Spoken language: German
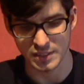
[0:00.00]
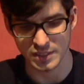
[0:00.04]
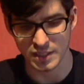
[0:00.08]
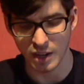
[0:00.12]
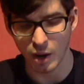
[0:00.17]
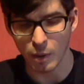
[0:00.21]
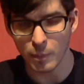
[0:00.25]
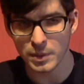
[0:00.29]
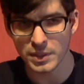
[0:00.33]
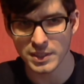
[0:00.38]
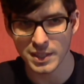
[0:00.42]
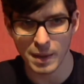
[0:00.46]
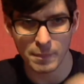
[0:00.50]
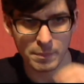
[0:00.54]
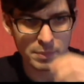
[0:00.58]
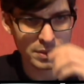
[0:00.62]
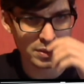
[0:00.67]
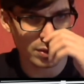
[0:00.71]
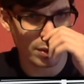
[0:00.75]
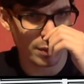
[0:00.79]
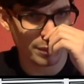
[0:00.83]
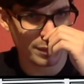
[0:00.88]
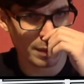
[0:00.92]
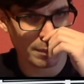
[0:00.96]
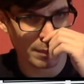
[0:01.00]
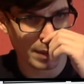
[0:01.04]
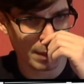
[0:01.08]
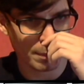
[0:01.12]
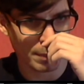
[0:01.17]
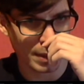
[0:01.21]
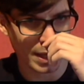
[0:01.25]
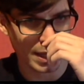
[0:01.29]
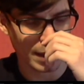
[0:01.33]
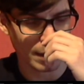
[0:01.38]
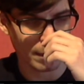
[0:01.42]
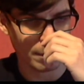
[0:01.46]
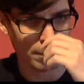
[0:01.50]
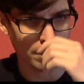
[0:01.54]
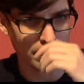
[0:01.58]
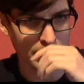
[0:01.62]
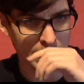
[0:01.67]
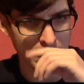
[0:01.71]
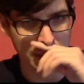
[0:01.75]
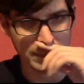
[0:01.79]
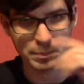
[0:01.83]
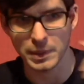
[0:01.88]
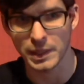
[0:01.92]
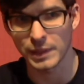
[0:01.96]
Ich glaube, ich habe es öfter mal bei, der,
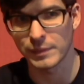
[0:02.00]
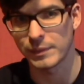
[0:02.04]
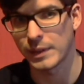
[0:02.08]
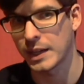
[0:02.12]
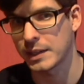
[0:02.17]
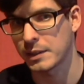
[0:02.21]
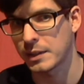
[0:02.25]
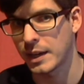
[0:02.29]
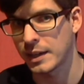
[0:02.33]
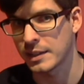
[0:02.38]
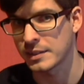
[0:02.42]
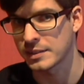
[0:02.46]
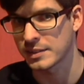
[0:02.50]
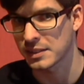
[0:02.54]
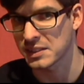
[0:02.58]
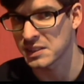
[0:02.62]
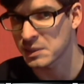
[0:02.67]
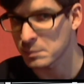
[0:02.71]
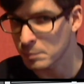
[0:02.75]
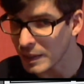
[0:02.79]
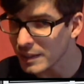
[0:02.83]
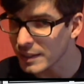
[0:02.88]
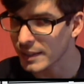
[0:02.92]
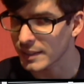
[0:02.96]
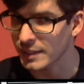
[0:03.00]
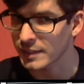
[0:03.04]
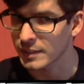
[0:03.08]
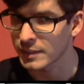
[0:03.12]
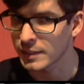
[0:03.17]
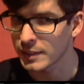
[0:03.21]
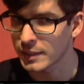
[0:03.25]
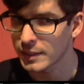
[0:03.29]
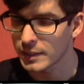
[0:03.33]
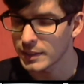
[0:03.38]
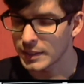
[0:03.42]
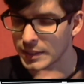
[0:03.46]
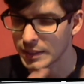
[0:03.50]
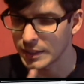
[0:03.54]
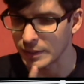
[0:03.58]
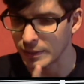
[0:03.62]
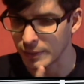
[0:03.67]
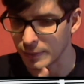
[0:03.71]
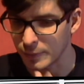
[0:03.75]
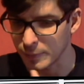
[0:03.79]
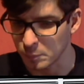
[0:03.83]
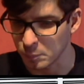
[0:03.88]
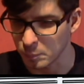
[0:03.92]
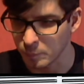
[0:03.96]
bei dem Privateinsatz Manga-Parts
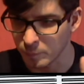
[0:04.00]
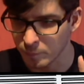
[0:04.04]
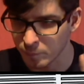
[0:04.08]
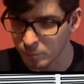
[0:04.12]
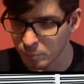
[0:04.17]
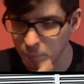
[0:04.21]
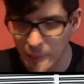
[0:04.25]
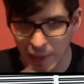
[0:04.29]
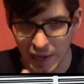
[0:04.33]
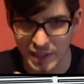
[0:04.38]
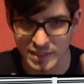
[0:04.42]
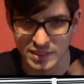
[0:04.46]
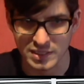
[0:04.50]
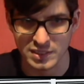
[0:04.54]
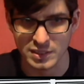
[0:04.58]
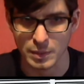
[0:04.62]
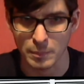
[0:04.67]
ähm,